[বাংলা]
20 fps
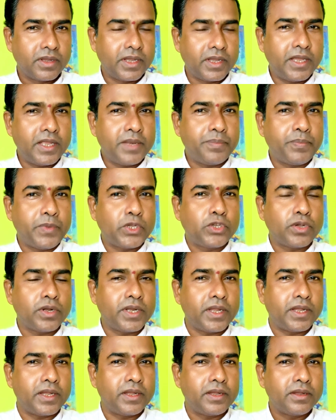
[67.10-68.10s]
এর
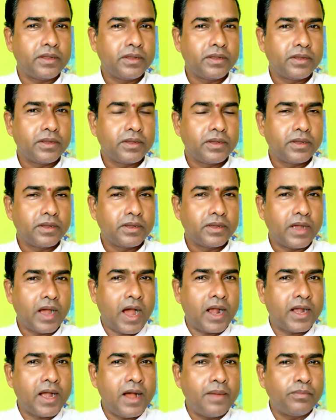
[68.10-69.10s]
পিছনে
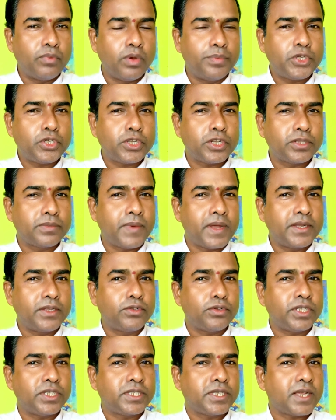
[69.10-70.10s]
আগাম ভবিষ্যৎবাণী
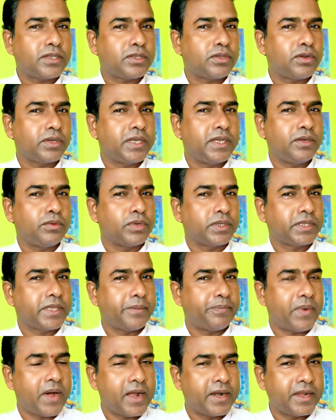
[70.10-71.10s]
জ্যোতিষশাস্ত্র কি করতে
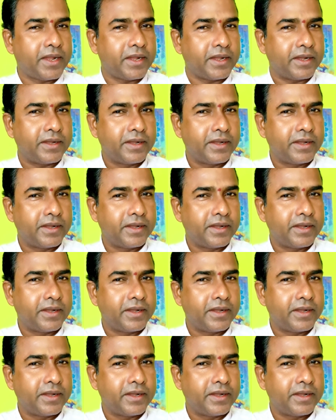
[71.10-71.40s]
পারে